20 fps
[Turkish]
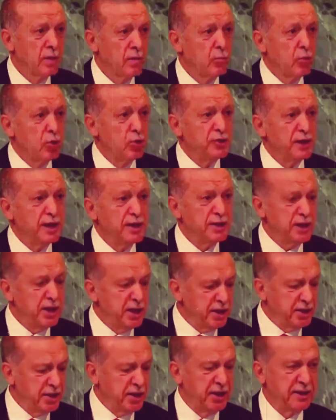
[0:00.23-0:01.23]

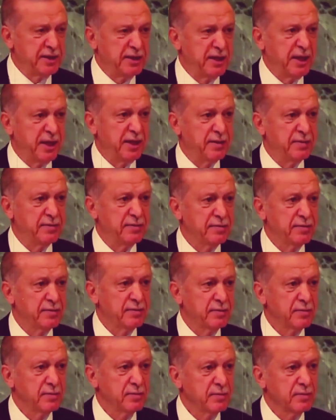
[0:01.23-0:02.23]
Mülteci krizi
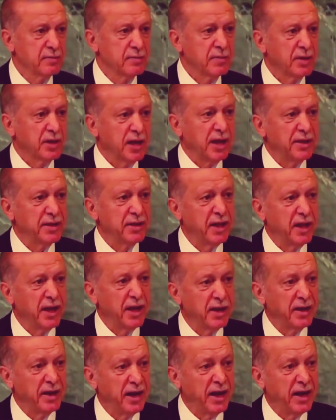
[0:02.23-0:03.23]

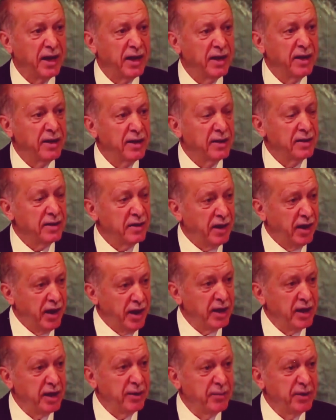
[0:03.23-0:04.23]
kendilerine
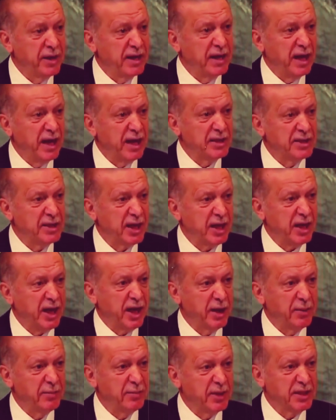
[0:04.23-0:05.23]
daha iyi bir gelecek
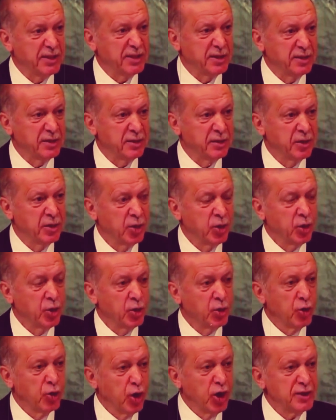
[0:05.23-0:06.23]
aramak için
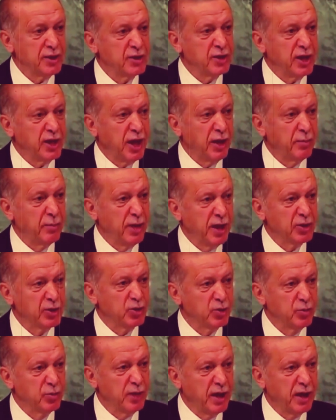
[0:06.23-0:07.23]
yola çıkan
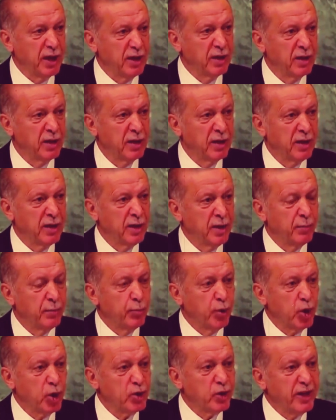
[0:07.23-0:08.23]
masumların
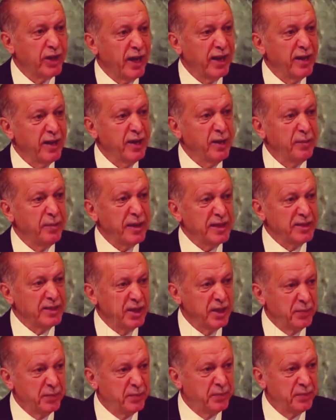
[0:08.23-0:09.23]
botlarını
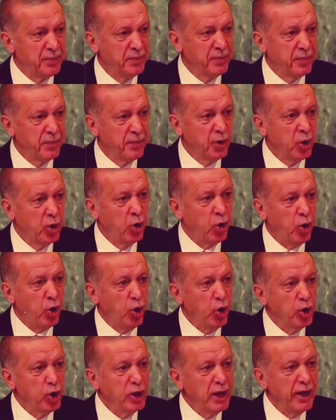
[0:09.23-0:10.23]
batırıp
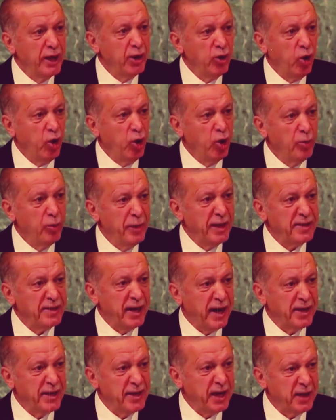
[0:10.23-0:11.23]
onları ölüme
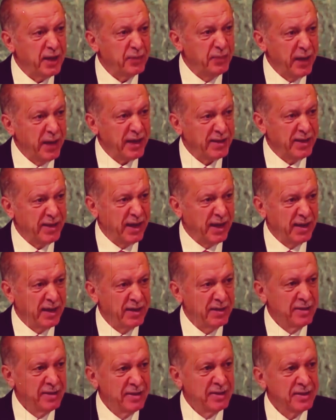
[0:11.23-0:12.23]
terk etmekle,
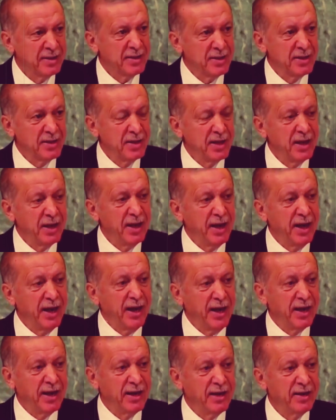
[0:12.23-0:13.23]

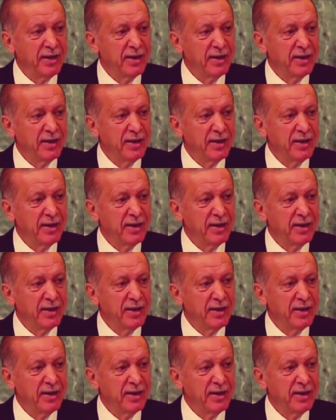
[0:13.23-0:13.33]
sınırlara